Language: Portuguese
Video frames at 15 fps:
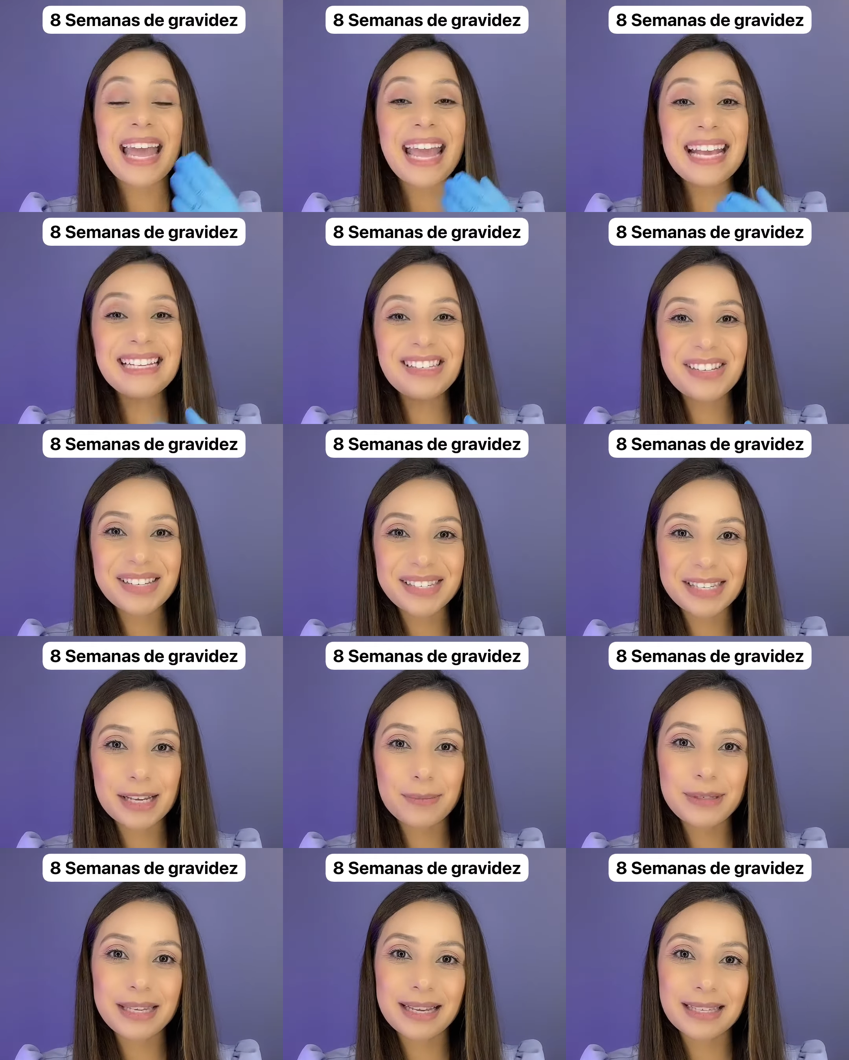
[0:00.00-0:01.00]
Este
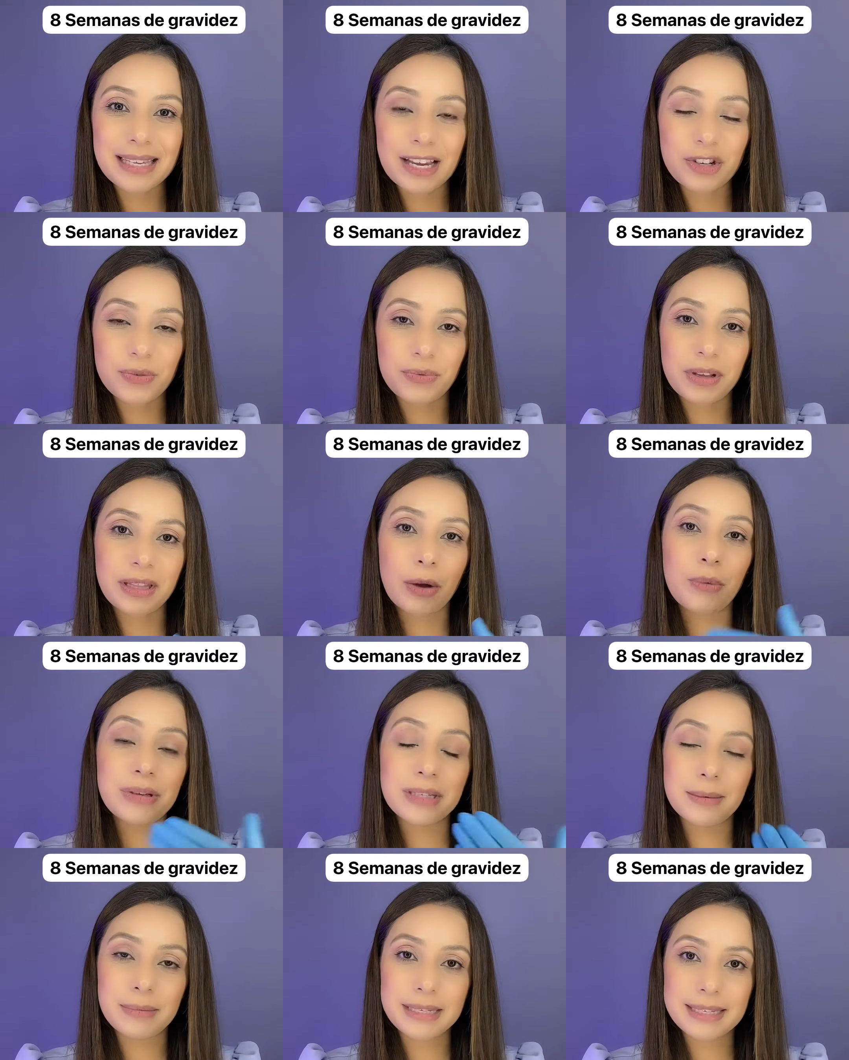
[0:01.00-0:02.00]
exame, sexagem fetal, um
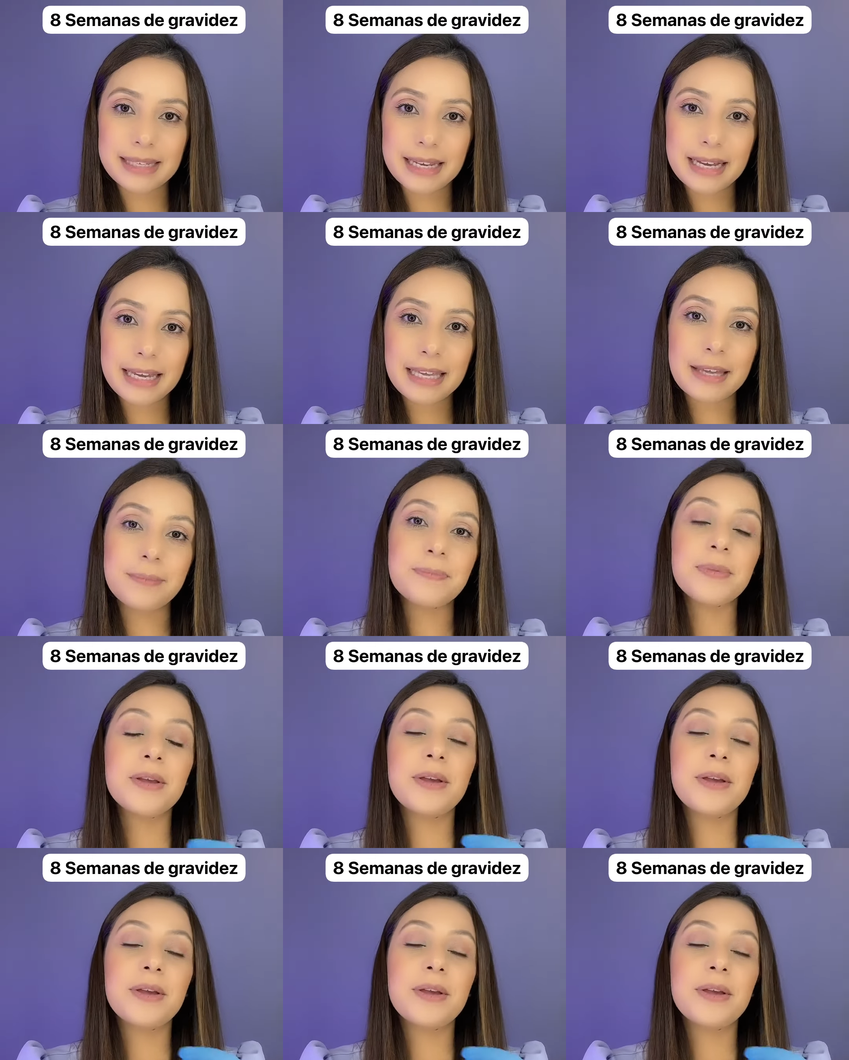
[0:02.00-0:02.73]
exame de sangue,